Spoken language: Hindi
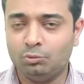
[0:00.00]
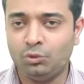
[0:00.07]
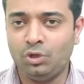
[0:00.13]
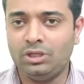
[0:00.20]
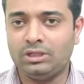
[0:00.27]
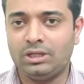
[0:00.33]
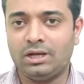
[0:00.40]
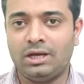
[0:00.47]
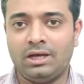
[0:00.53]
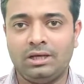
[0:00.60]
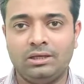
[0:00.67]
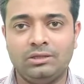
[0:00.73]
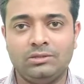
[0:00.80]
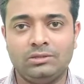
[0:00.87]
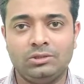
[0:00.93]
पूरी
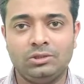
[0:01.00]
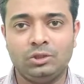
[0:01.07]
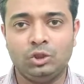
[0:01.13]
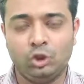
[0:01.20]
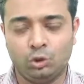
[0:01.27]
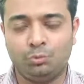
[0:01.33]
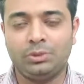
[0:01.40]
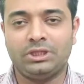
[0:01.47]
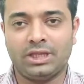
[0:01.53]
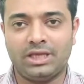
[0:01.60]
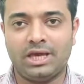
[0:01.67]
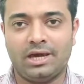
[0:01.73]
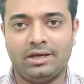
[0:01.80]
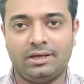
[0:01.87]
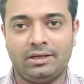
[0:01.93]
तरह यूपी
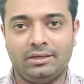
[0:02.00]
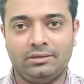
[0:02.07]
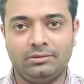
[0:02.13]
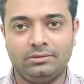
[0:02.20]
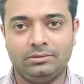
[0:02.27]
तैयार है